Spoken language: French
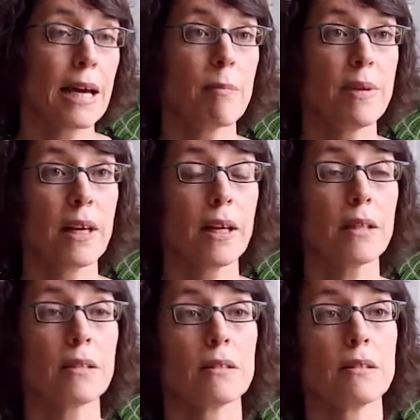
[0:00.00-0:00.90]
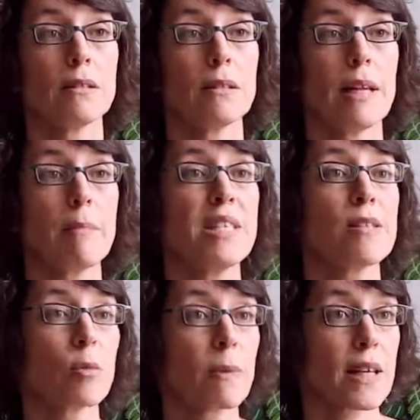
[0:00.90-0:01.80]
eh bien, la
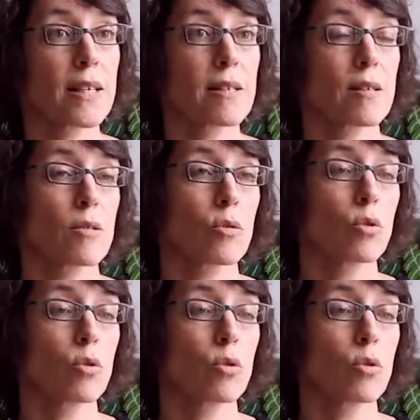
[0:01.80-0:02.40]
mise en place